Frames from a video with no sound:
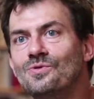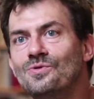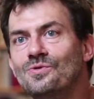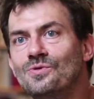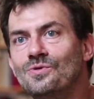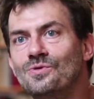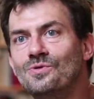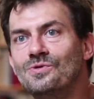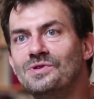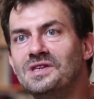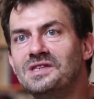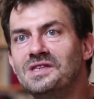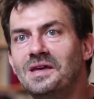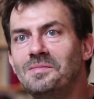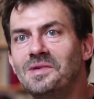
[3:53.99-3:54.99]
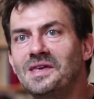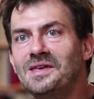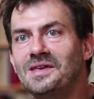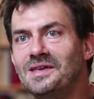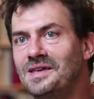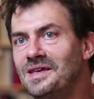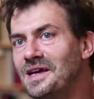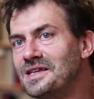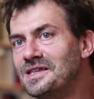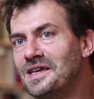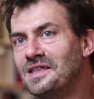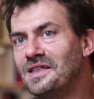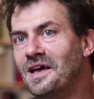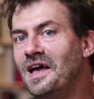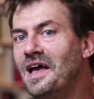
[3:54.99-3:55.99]
du, du système y, y,
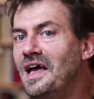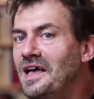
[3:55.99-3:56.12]
accèdent.